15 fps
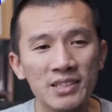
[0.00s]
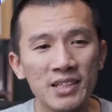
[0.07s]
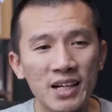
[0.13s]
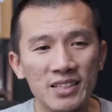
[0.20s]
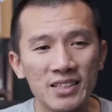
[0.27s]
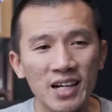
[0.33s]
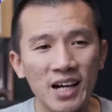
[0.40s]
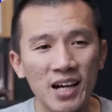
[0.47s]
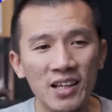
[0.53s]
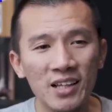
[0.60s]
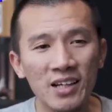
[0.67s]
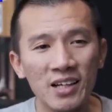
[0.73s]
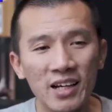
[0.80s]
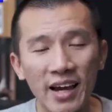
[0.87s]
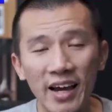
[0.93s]
yang
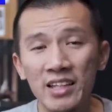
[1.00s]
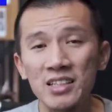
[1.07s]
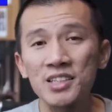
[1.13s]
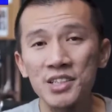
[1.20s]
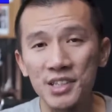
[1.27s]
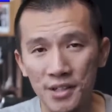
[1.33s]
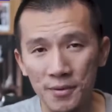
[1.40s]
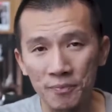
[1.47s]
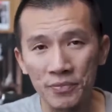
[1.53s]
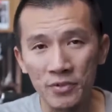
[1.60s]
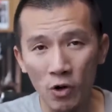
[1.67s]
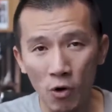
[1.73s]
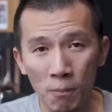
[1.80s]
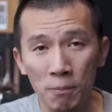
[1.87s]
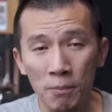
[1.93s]
sangat ancient,
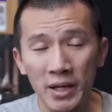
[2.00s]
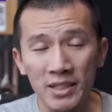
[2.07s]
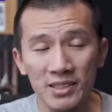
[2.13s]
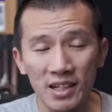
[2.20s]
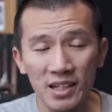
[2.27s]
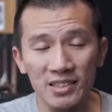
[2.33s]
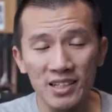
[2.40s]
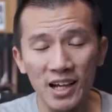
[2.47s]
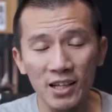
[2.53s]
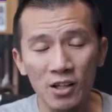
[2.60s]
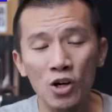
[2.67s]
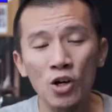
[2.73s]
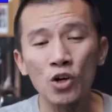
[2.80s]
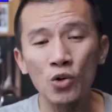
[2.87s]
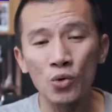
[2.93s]
kompleks yang
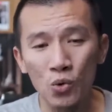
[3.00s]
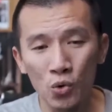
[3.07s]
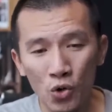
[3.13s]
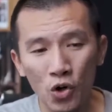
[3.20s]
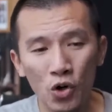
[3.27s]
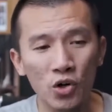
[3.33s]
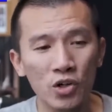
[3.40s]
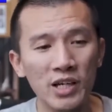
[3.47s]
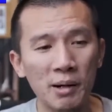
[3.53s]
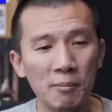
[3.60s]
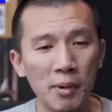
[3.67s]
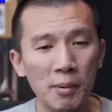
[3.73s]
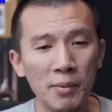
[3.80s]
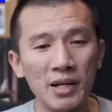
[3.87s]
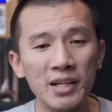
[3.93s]
sangat kuno
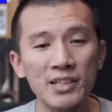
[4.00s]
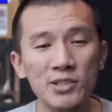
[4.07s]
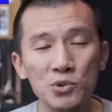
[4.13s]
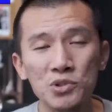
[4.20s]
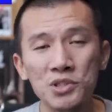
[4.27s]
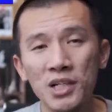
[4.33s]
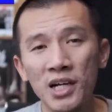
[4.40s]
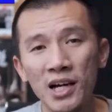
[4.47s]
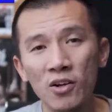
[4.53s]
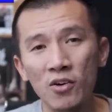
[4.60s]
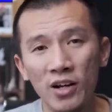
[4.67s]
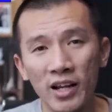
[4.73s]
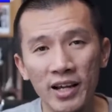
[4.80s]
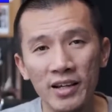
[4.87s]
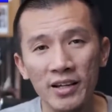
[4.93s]
yang memang disucikan
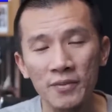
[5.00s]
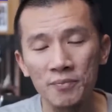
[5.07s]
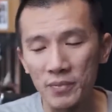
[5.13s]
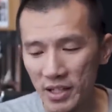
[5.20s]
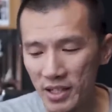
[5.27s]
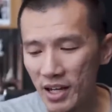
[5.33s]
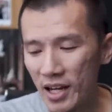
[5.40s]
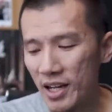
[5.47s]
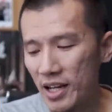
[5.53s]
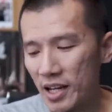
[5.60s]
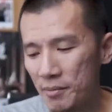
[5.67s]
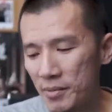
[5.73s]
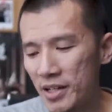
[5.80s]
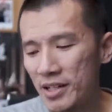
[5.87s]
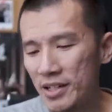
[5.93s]
oleh tiga
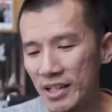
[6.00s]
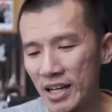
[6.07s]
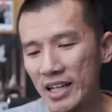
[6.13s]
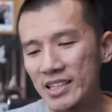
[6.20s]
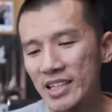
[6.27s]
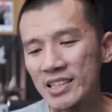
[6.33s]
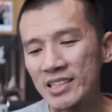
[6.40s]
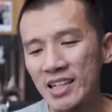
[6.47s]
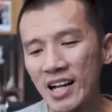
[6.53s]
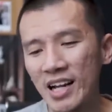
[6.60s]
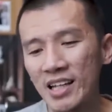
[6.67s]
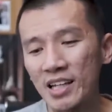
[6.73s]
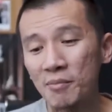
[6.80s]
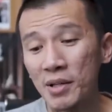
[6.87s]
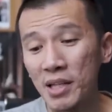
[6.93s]
agama. Nah, jadi
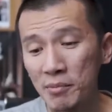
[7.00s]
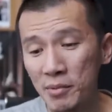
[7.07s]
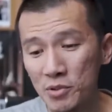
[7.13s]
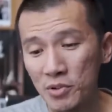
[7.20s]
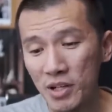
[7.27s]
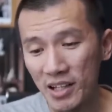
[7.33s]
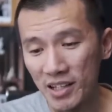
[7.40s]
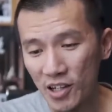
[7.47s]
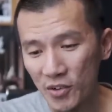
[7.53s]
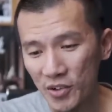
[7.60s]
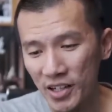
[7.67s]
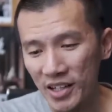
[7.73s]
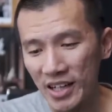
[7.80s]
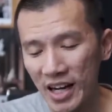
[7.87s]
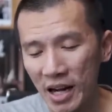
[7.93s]
sekarang teman-teman sudah
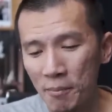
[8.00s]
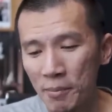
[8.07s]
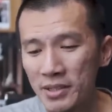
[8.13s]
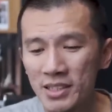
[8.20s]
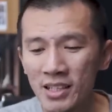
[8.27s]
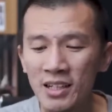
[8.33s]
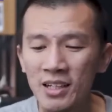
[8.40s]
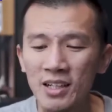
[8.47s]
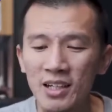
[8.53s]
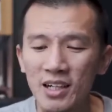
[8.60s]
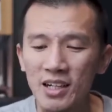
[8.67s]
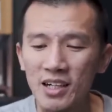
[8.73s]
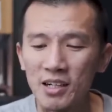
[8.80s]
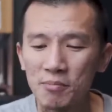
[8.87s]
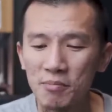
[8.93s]
tahu ya, kenapa sih
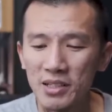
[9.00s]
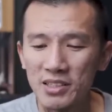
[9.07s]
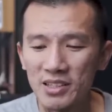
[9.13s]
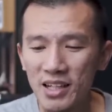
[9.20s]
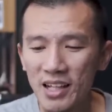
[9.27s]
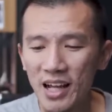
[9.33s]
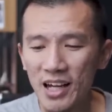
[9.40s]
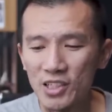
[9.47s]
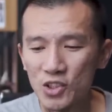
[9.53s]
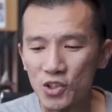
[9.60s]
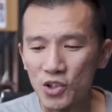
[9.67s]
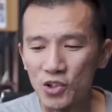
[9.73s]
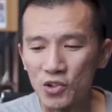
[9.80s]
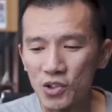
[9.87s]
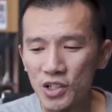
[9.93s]
uh, Masjidil
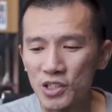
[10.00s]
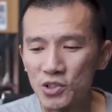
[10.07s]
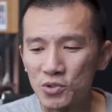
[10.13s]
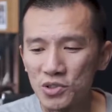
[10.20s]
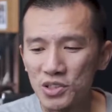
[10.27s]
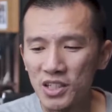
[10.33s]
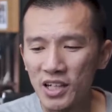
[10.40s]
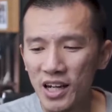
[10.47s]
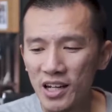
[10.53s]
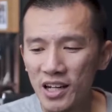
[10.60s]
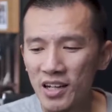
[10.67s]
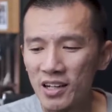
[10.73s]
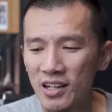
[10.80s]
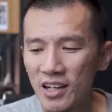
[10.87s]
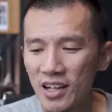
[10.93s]
Aqsa itu
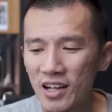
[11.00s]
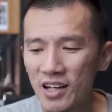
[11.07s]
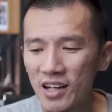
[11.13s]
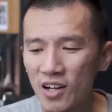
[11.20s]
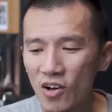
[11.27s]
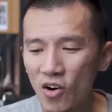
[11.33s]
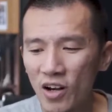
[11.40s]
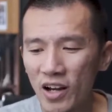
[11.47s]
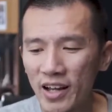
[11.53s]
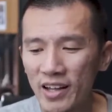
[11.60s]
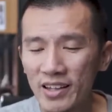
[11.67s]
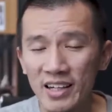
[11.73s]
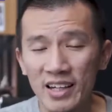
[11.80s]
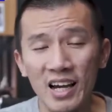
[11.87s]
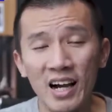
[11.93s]
disucikan uh,
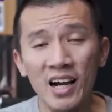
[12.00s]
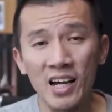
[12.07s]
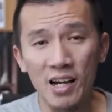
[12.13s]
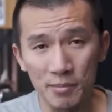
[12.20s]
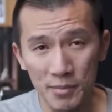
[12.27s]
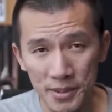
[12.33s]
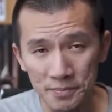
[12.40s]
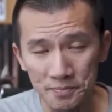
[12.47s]
oleh tiga agama?